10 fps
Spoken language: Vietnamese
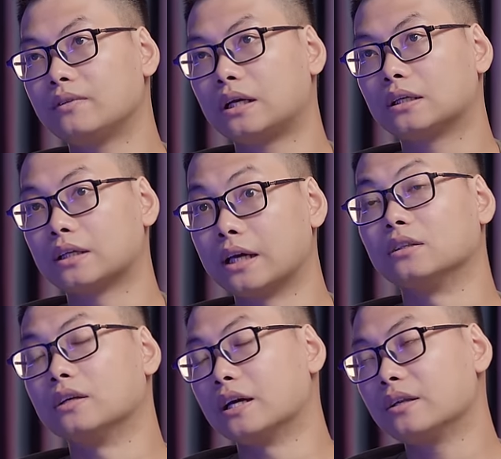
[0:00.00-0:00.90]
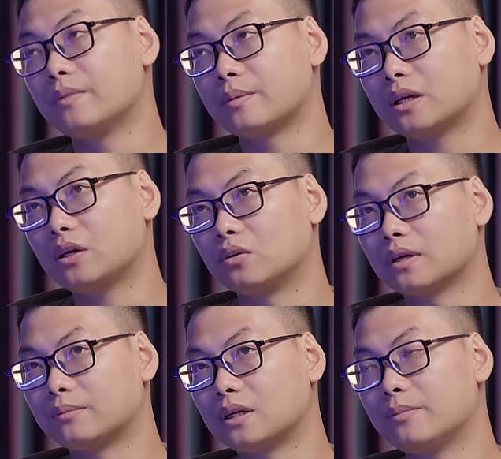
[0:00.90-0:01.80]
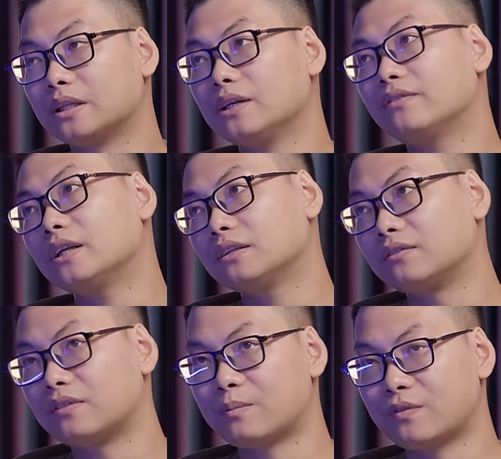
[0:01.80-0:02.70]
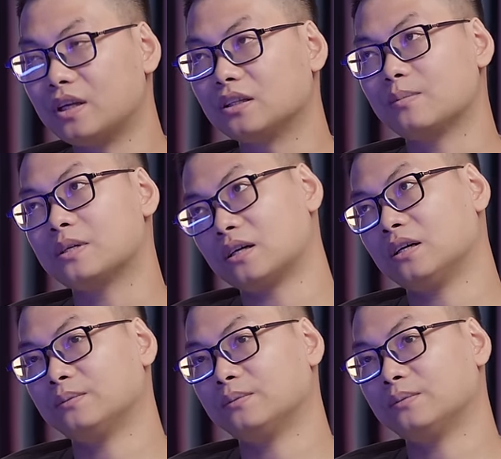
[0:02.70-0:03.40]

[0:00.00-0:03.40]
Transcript: và kể từ đấy thì mình bắt đầu cảm thấy là mình thích viết và mình viết đến tận bây giờ.